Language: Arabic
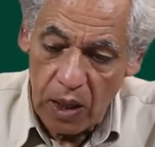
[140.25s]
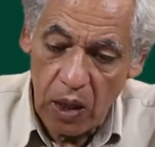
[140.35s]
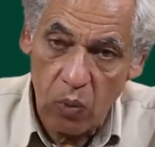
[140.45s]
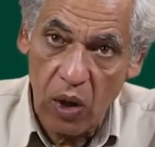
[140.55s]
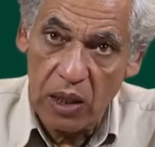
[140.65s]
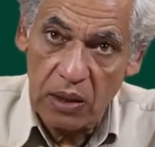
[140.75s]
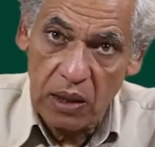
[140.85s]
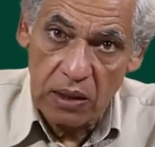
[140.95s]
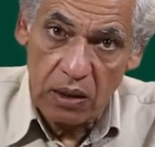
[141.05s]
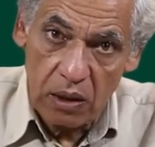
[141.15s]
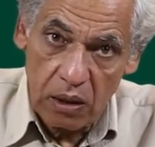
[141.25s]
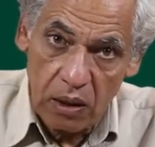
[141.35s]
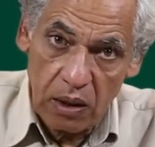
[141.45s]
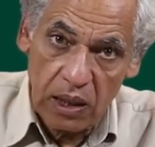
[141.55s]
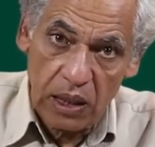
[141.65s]
المؤسس
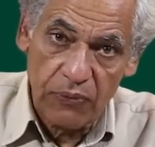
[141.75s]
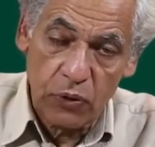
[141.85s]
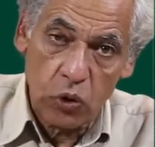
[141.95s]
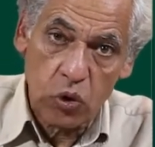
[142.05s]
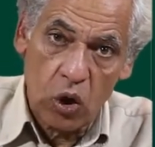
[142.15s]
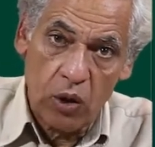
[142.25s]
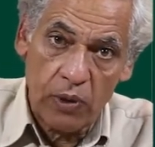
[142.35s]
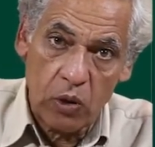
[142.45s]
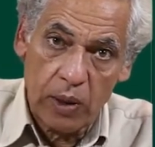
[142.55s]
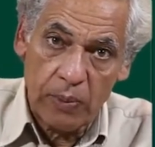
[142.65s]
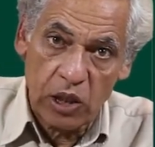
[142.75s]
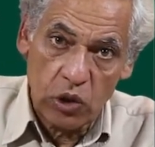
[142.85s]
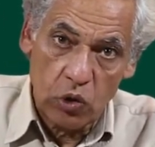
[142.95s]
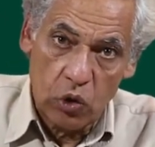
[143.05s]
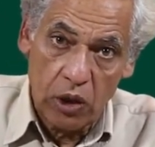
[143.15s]
اكتتب في نصهم اللي هم ال 200
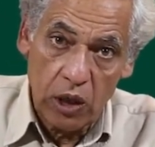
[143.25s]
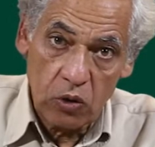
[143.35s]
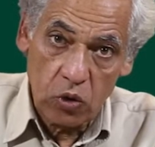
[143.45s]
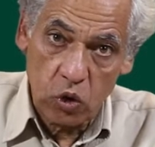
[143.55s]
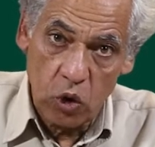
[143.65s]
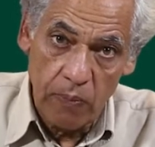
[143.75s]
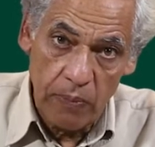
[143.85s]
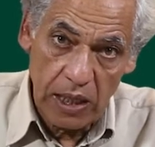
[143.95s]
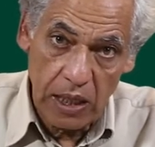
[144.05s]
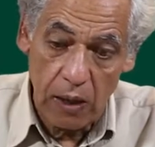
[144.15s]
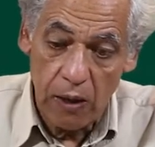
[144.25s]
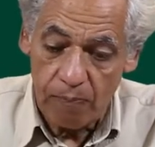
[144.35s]
دول نصهم 100